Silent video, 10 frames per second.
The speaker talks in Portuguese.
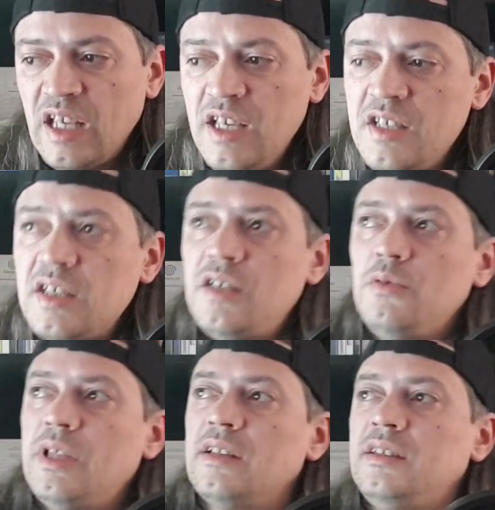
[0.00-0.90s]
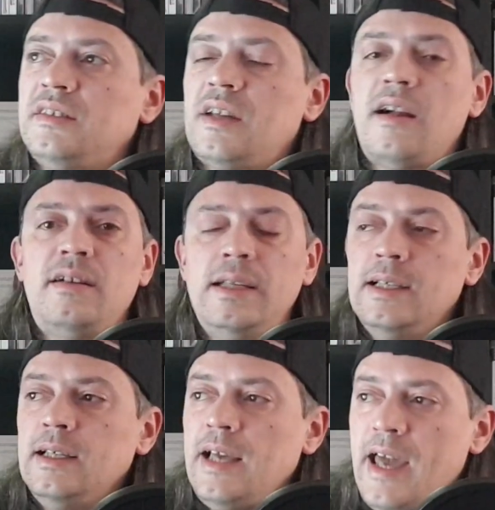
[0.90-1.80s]
isto aqui, o Daily Star
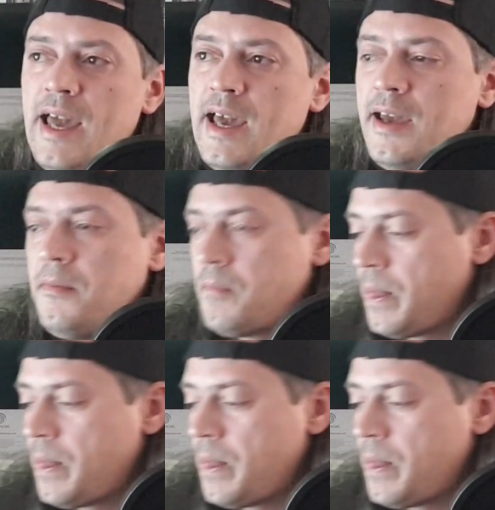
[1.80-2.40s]
é,